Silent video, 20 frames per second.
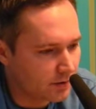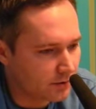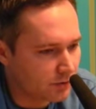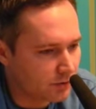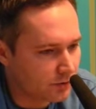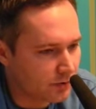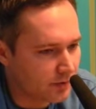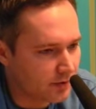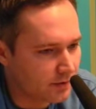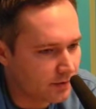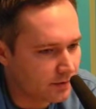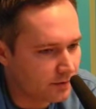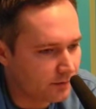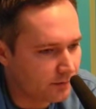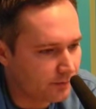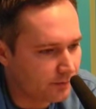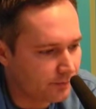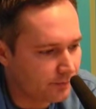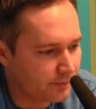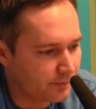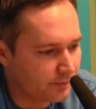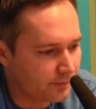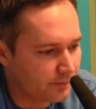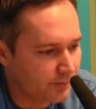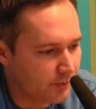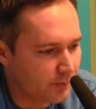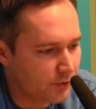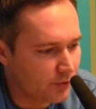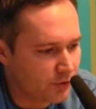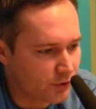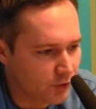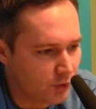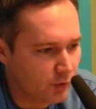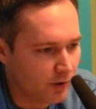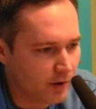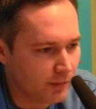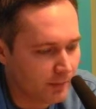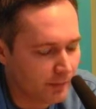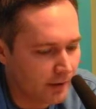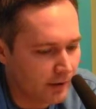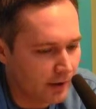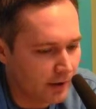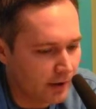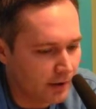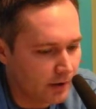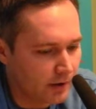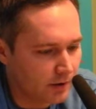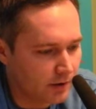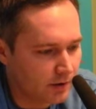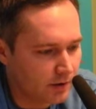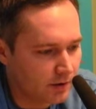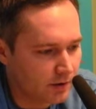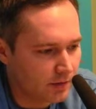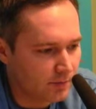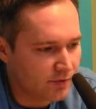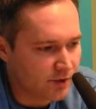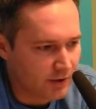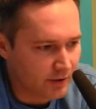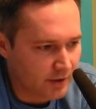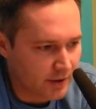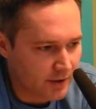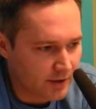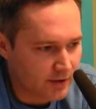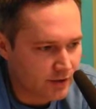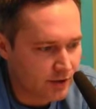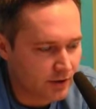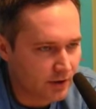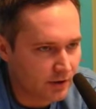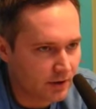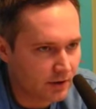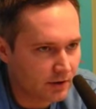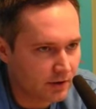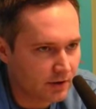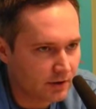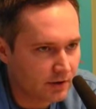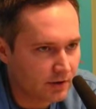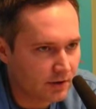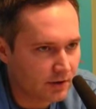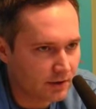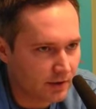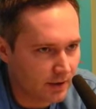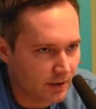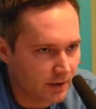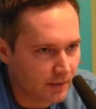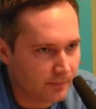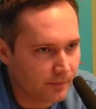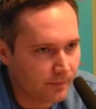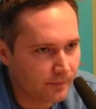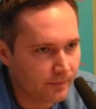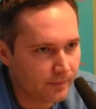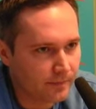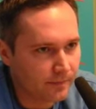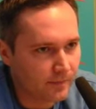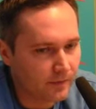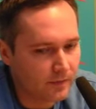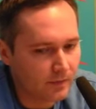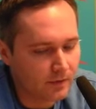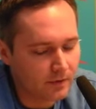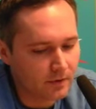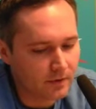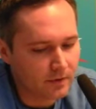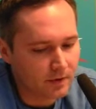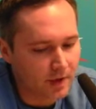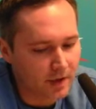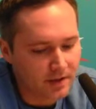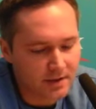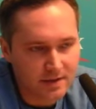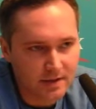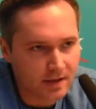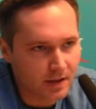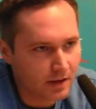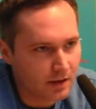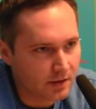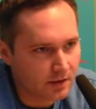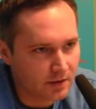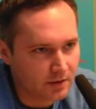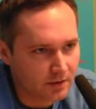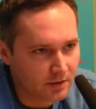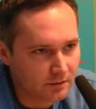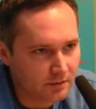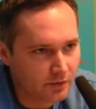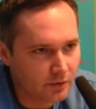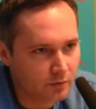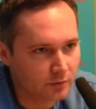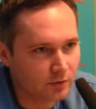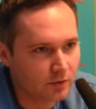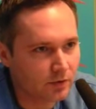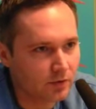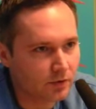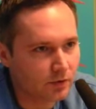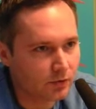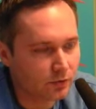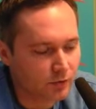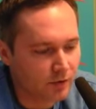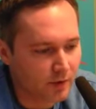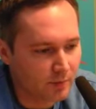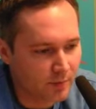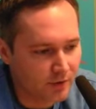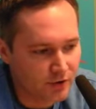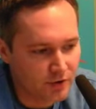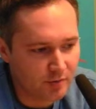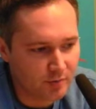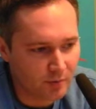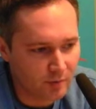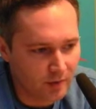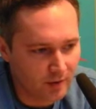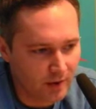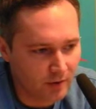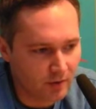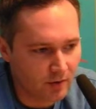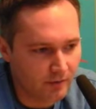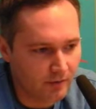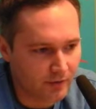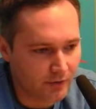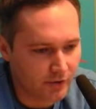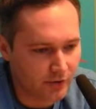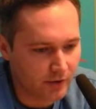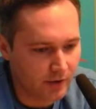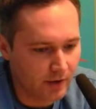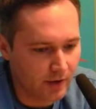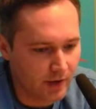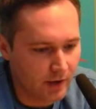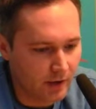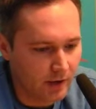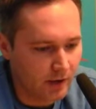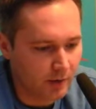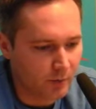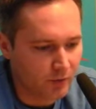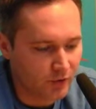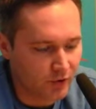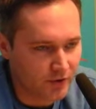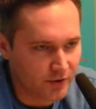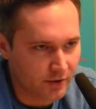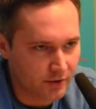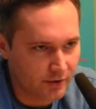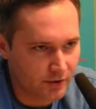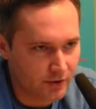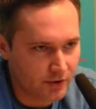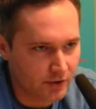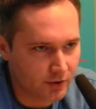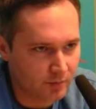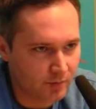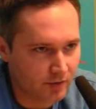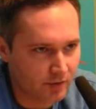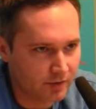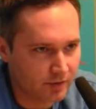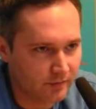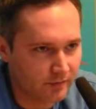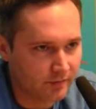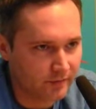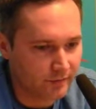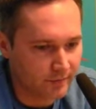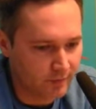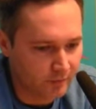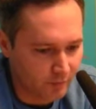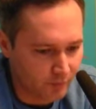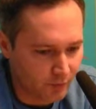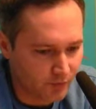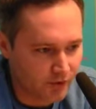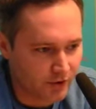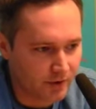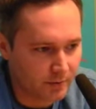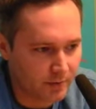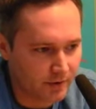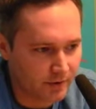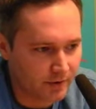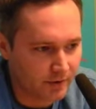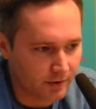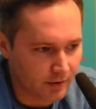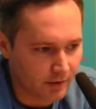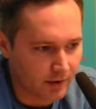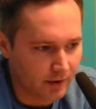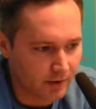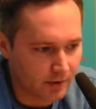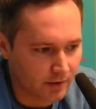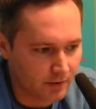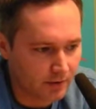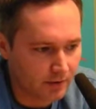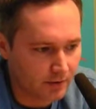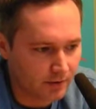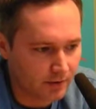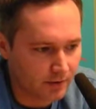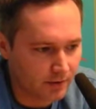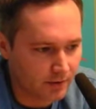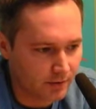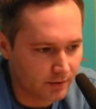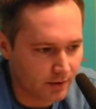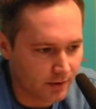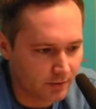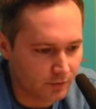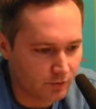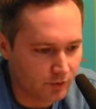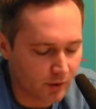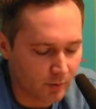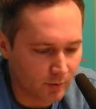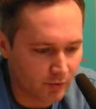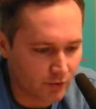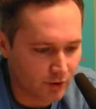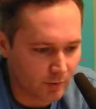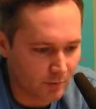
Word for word: e, o które mm, poprosiłem, E, przekaże e, na mm, akcję charytatywną, e, która będzie pomagała właśnie motocyklistom w potrzebie, tak jak ja tutaj